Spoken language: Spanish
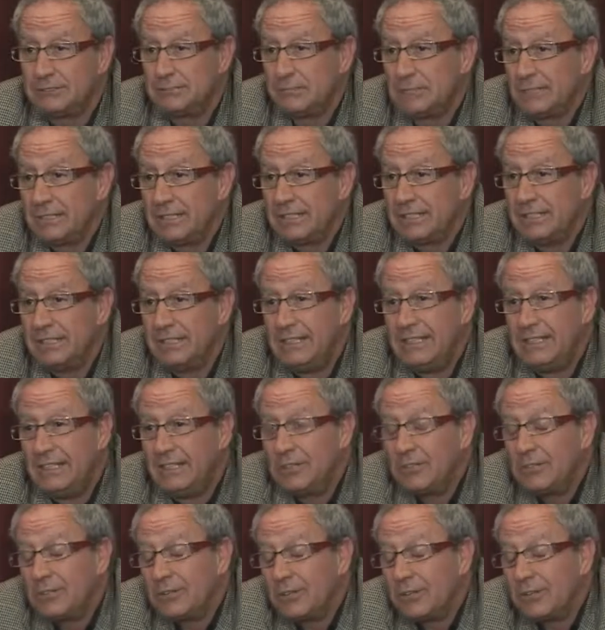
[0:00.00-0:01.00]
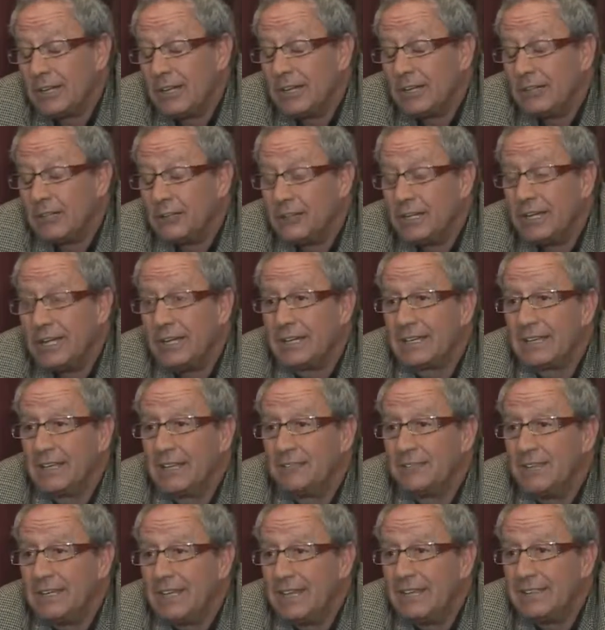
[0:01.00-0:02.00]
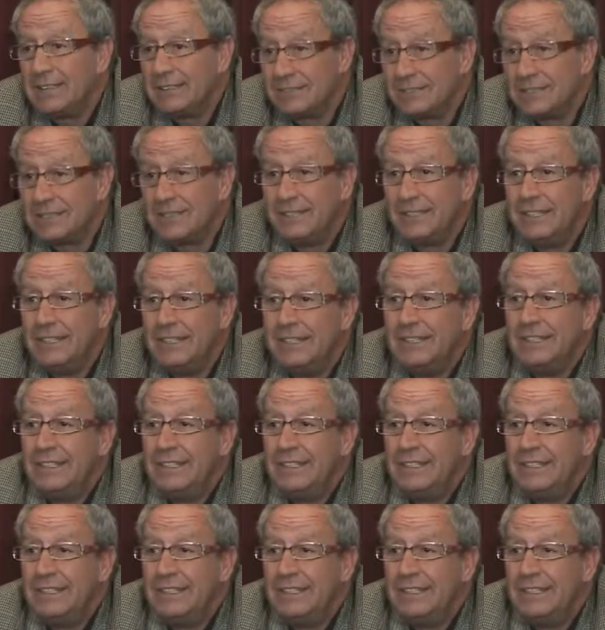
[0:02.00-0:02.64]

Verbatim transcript: porque yo creo que las novelas que al final se,